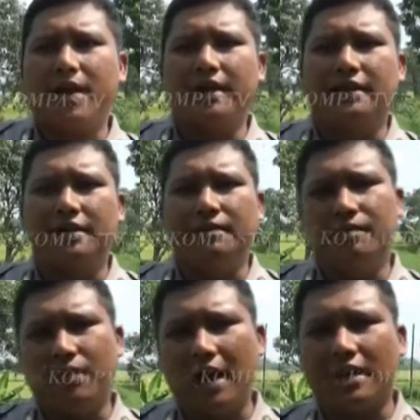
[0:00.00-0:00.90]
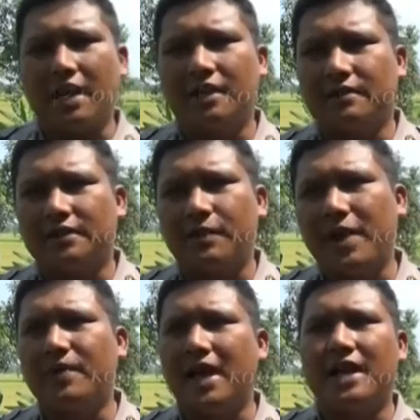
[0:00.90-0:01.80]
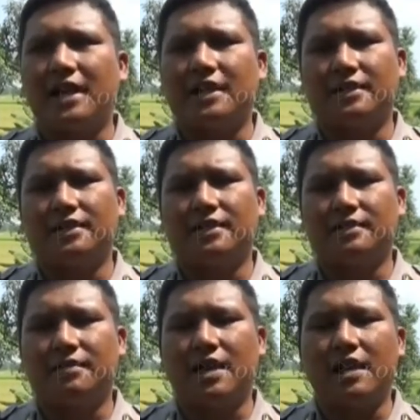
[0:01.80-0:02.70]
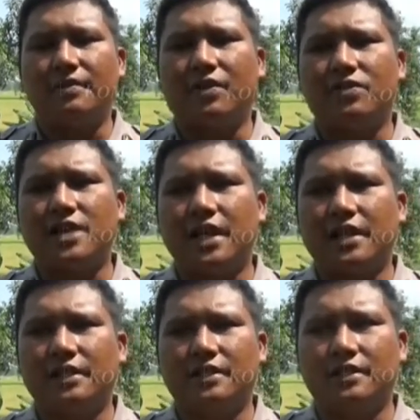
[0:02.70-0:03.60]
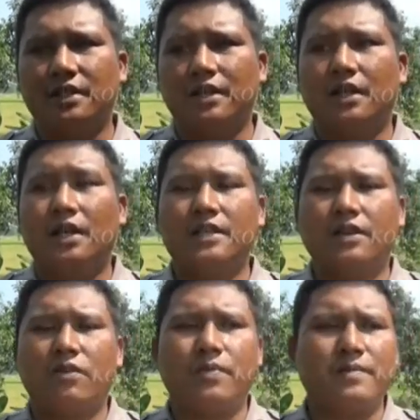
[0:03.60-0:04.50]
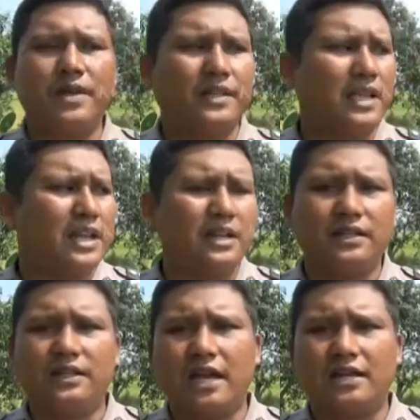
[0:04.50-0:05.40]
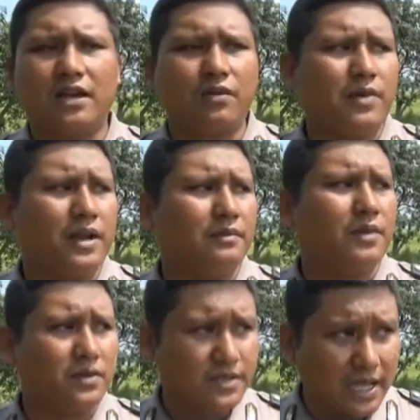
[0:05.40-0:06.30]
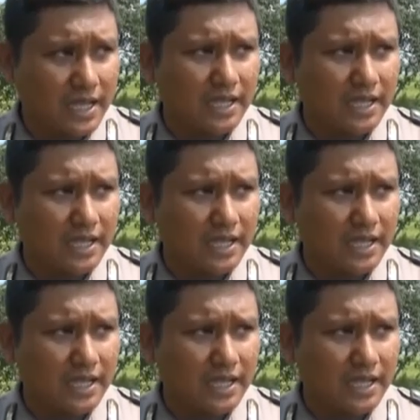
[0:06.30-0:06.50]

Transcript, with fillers: baik belakang depan belakang mengalami kerusakan. Hanya korban material, tidak ada korban manusia.